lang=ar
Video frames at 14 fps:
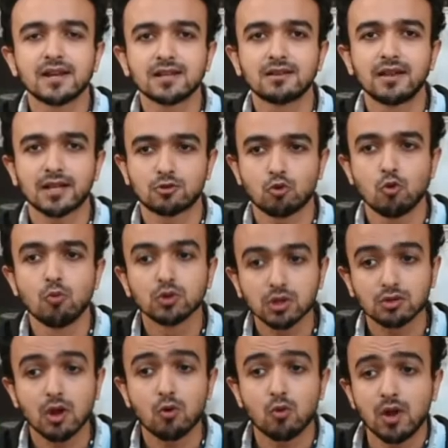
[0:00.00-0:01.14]
فكره انك تكون
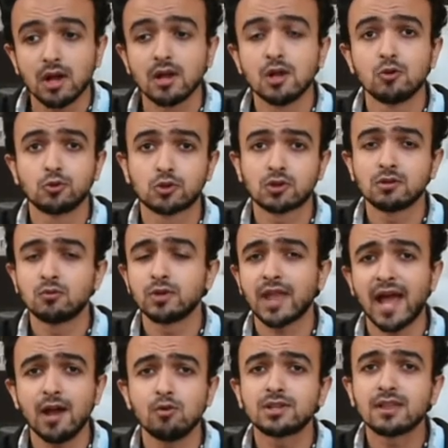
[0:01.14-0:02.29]
متطوع
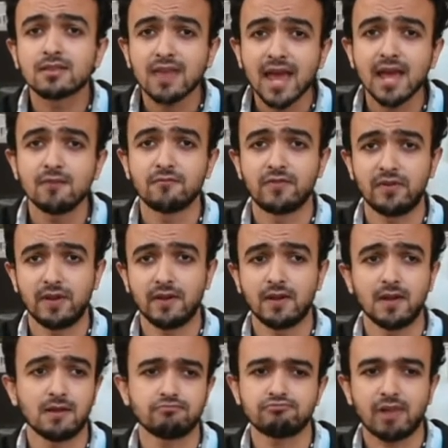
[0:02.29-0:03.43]
وتحاول تساهم
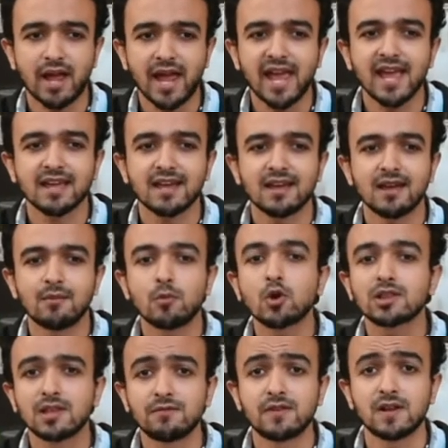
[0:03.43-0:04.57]
في حاجه
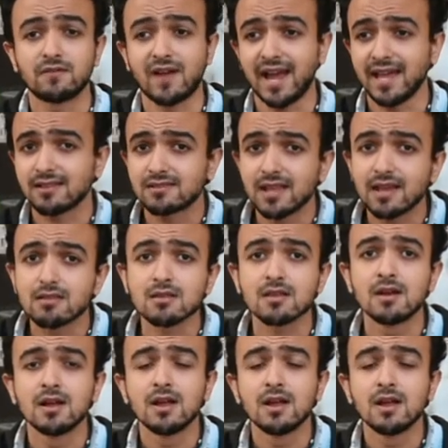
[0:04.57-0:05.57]
ممكن تفرق في حياه ناس